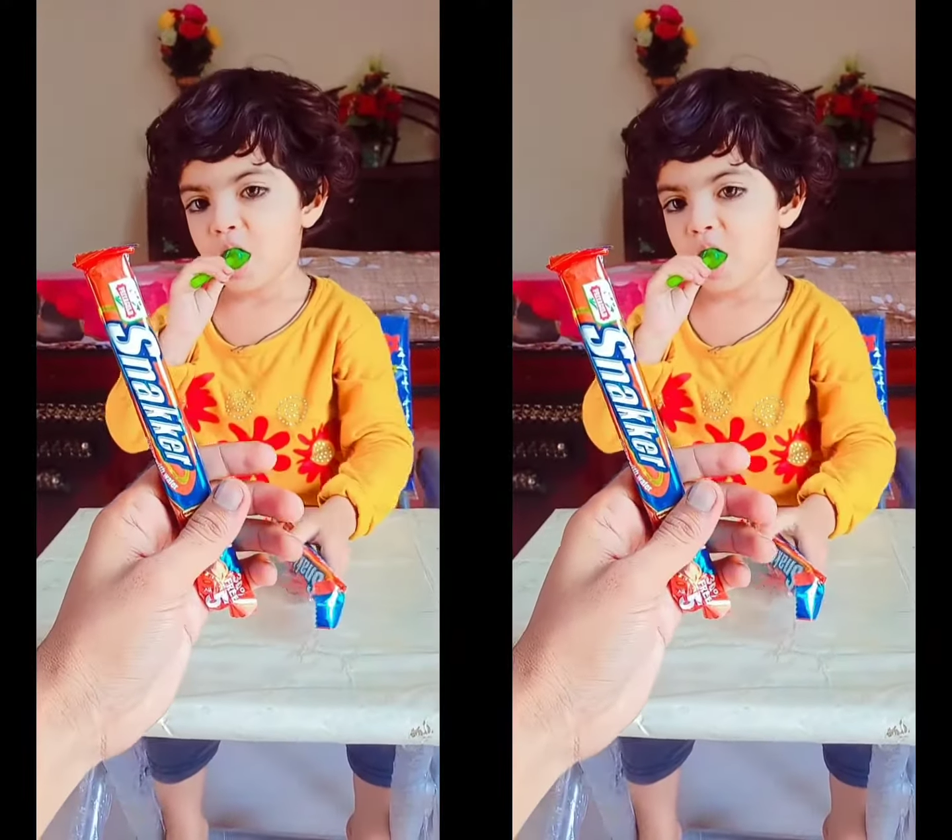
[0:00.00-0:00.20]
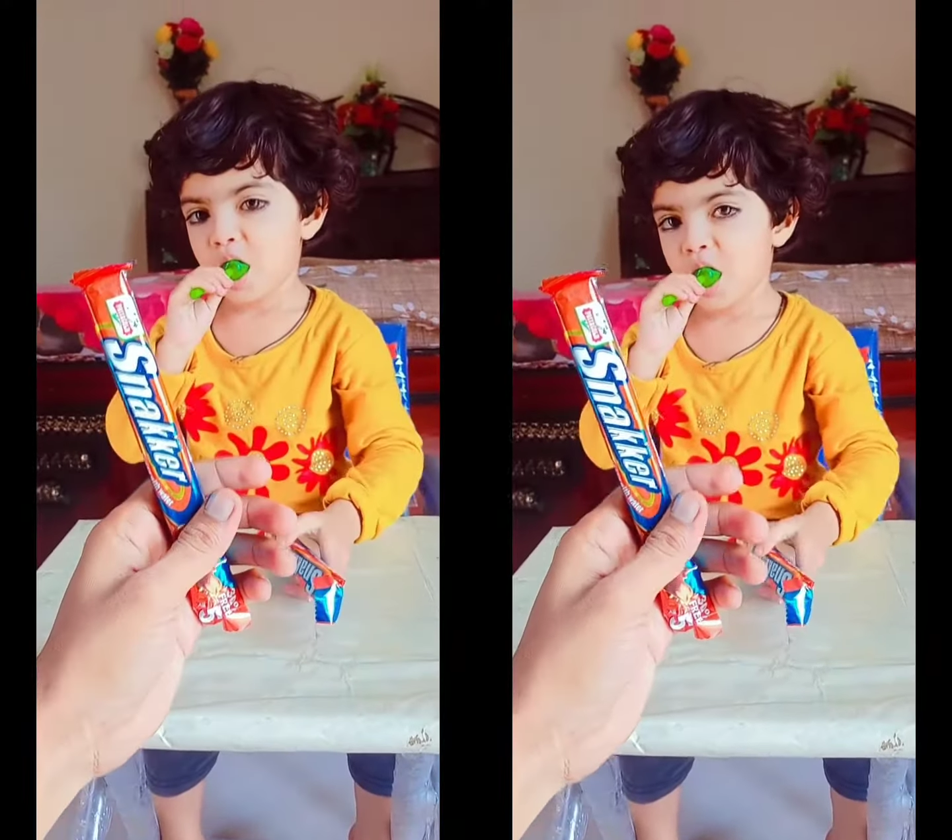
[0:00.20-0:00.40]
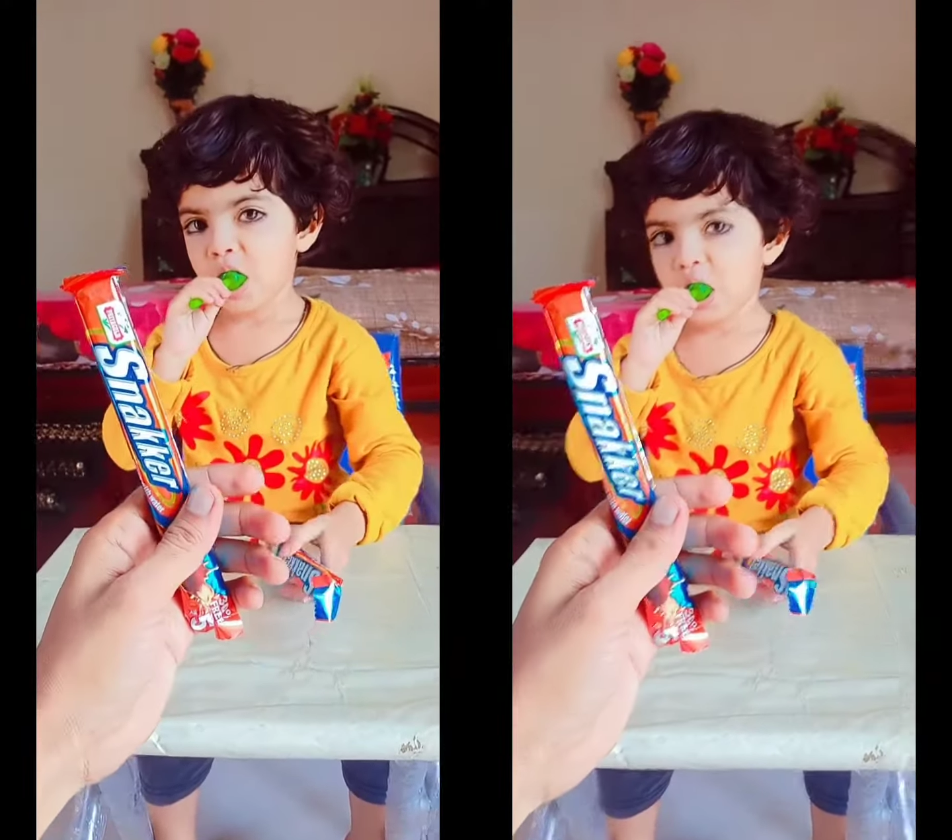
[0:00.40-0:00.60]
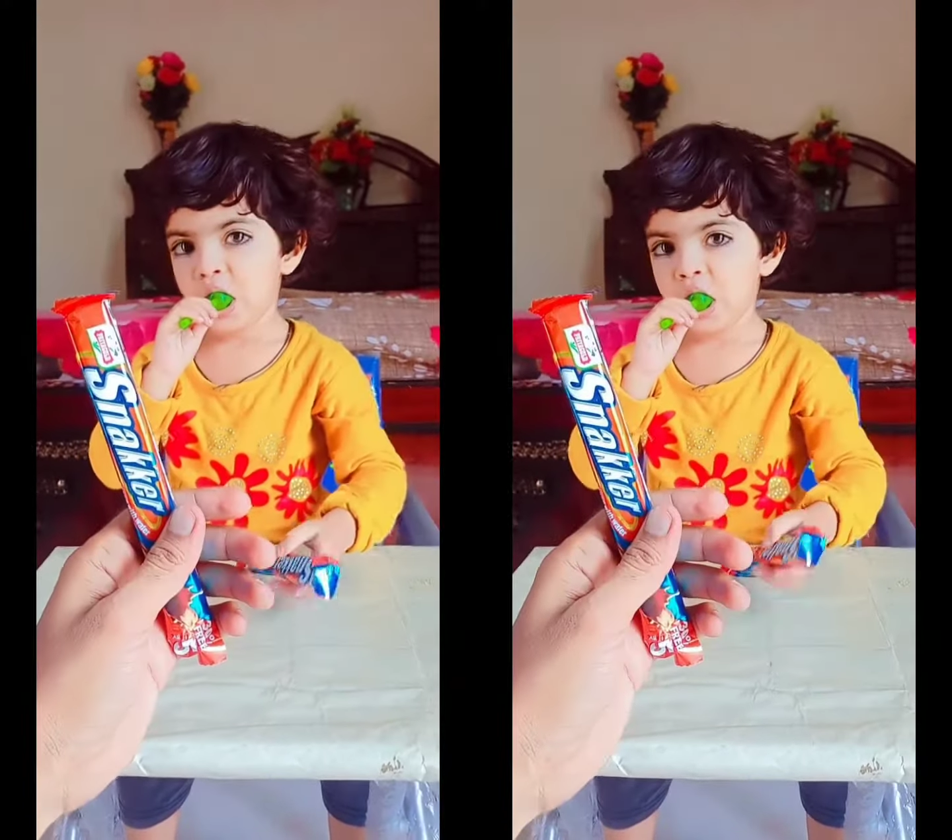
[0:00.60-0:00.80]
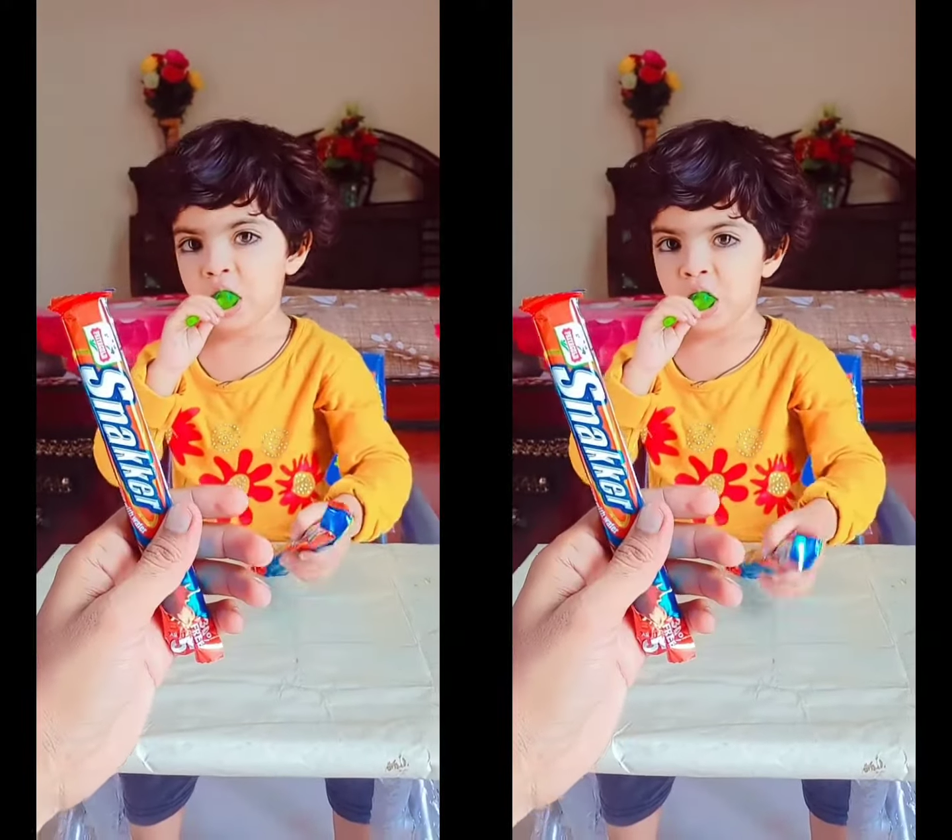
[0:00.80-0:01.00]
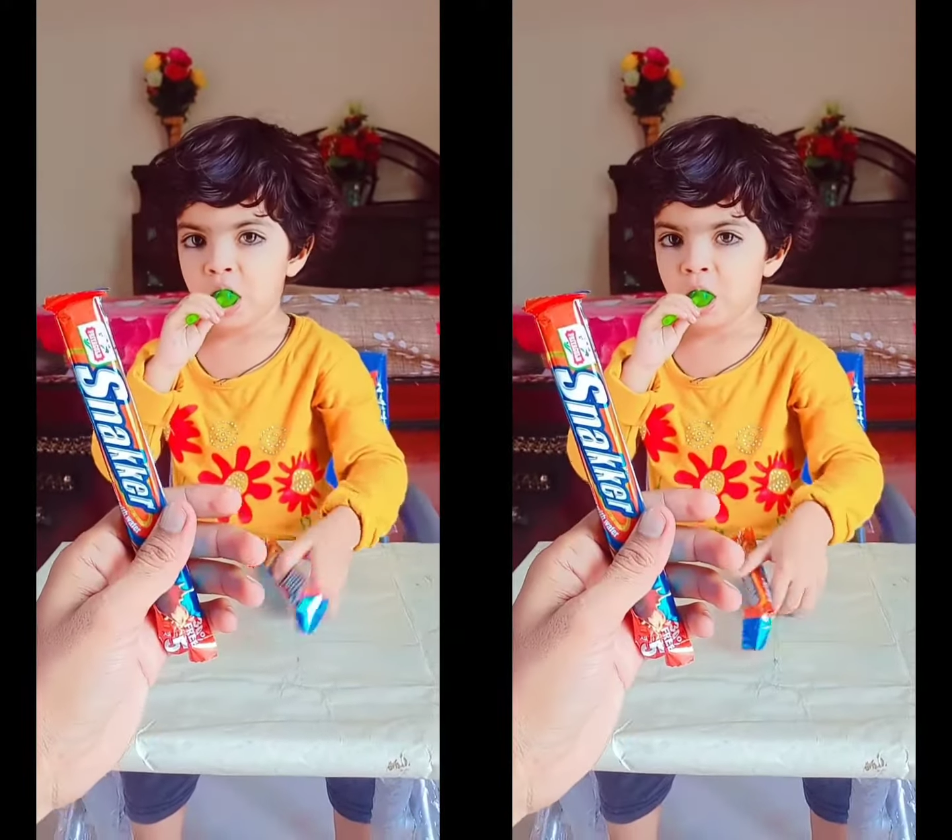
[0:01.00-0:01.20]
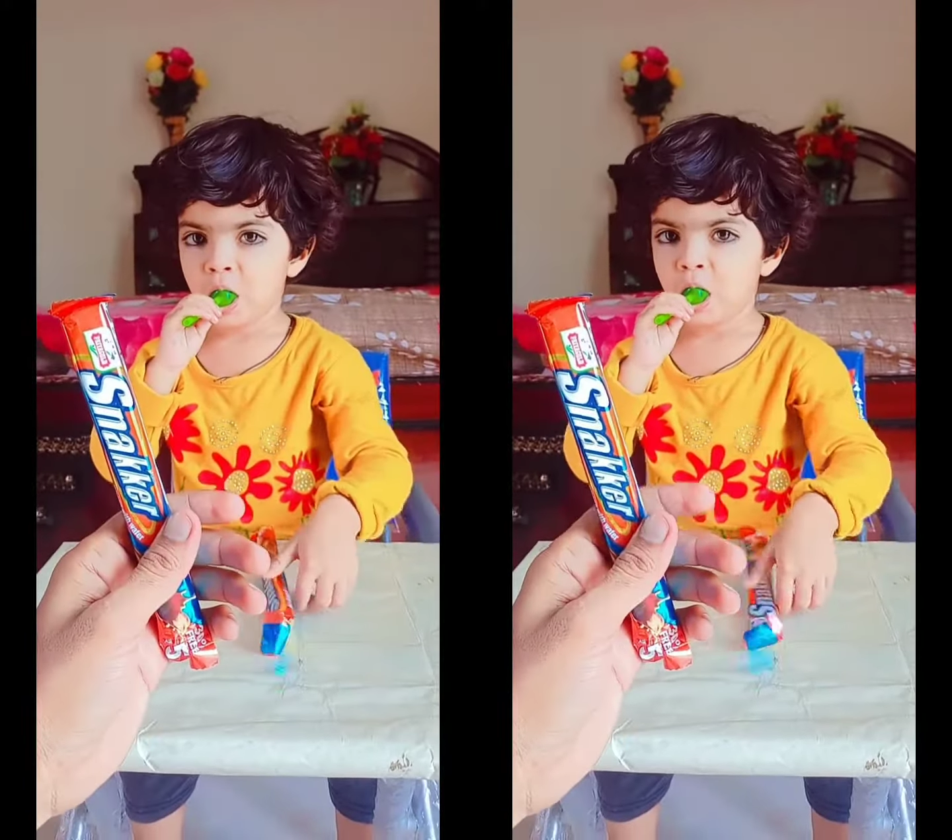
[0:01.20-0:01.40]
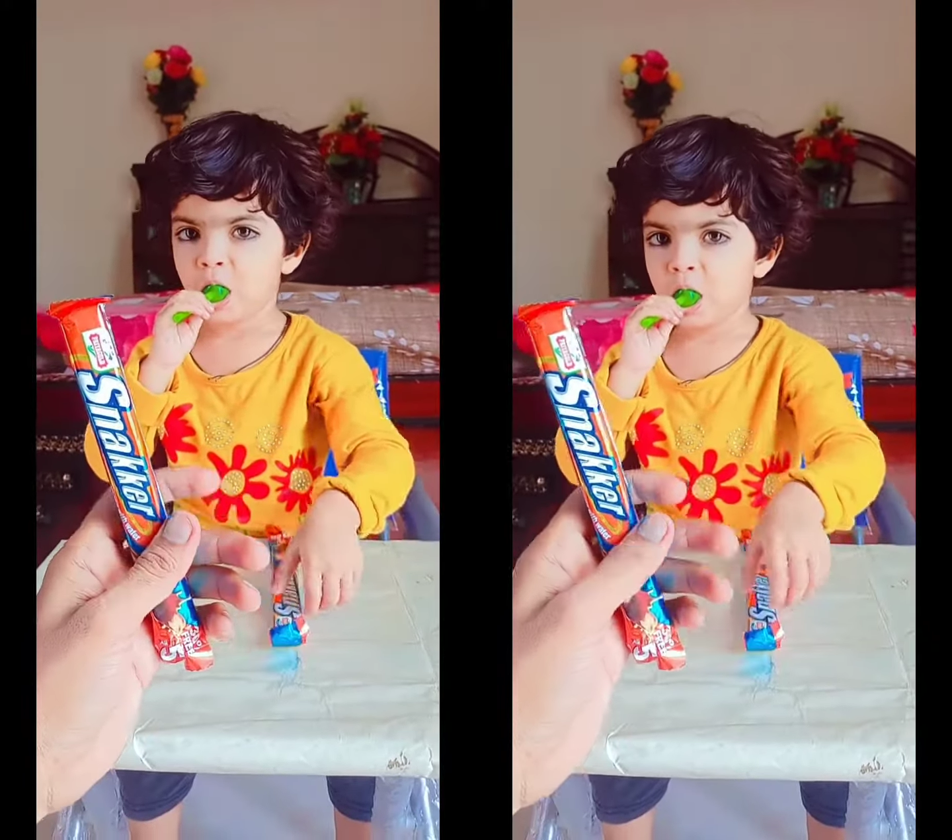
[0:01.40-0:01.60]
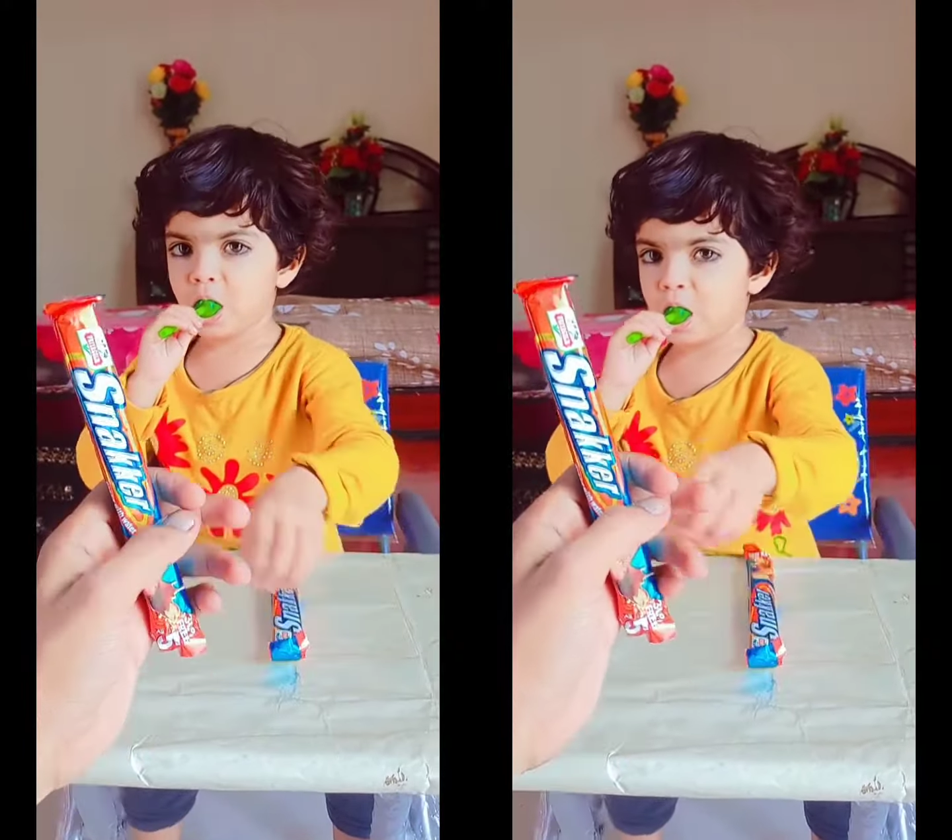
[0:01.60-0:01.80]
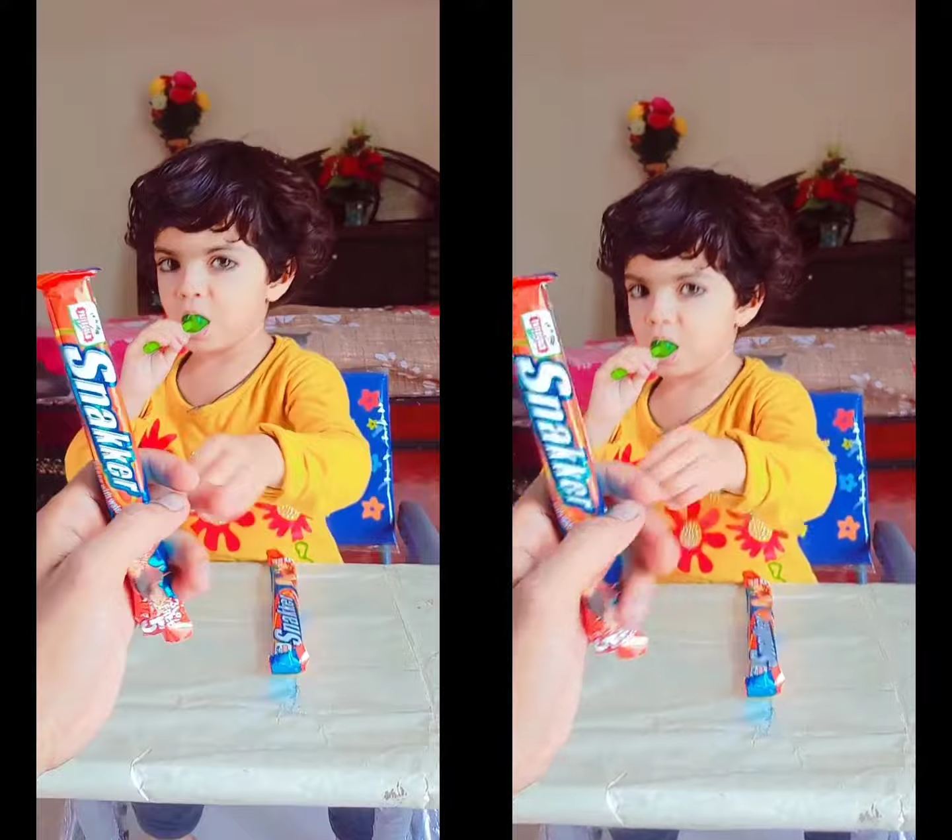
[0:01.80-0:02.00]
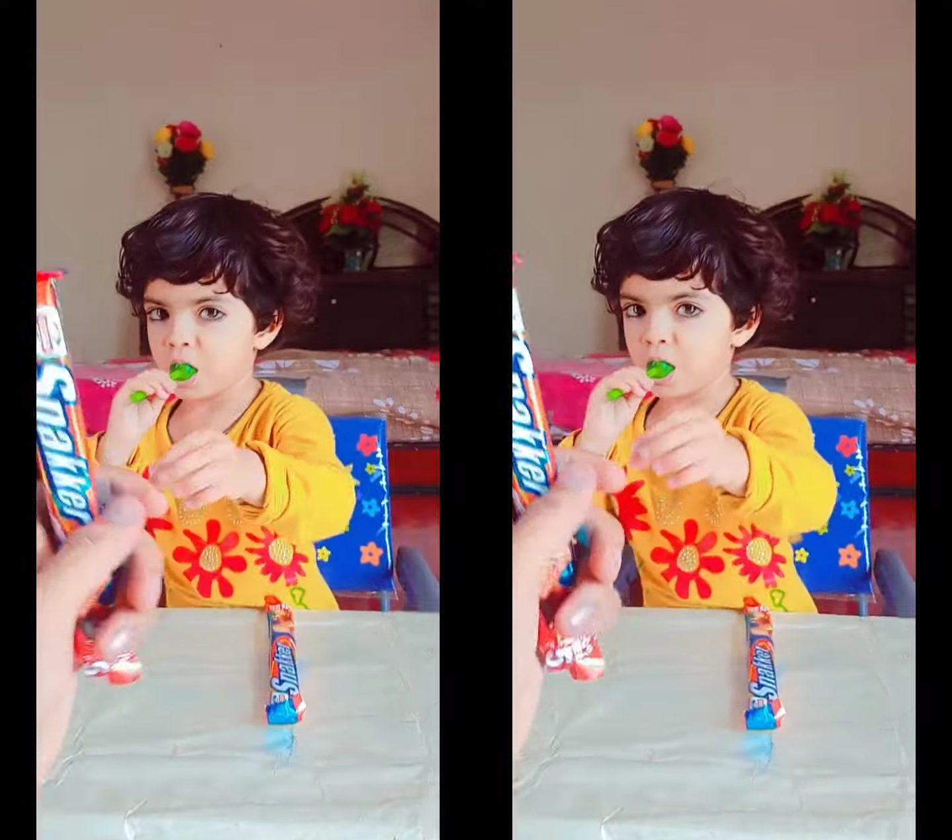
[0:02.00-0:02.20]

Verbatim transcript: एक खाओगे आप थोड़ा सा